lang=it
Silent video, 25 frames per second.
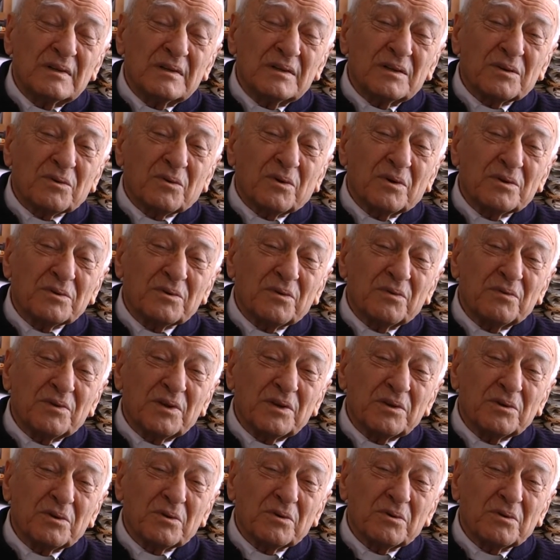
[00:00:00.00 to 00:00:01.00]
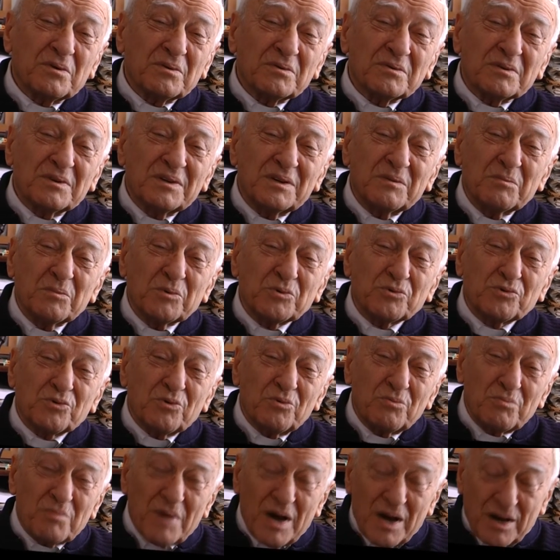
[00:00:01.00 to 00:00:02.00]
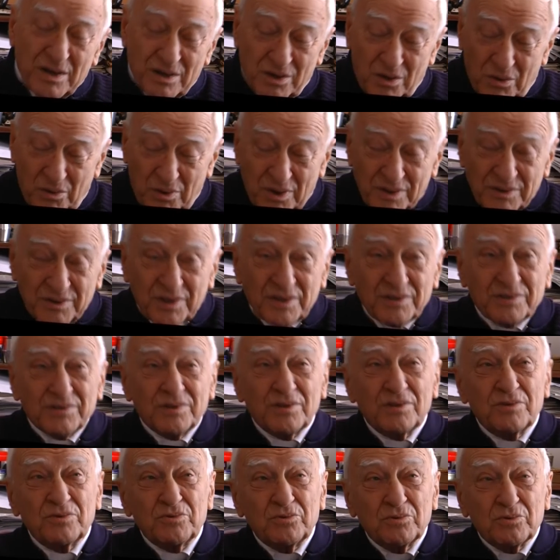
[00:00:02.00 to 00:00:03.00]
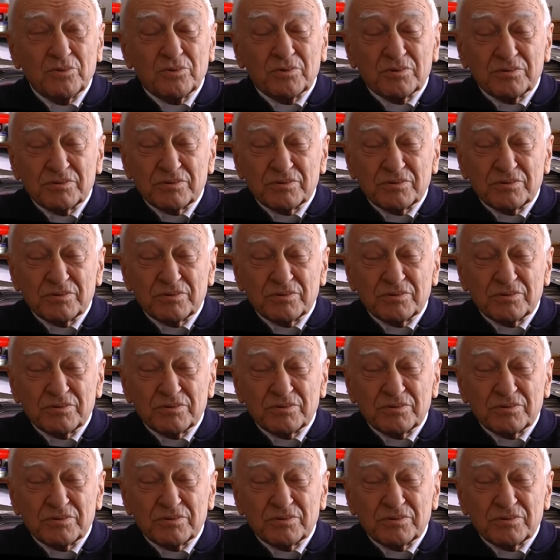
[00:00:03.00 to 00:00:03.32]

io quando vedo i musulmani con la testa in giù,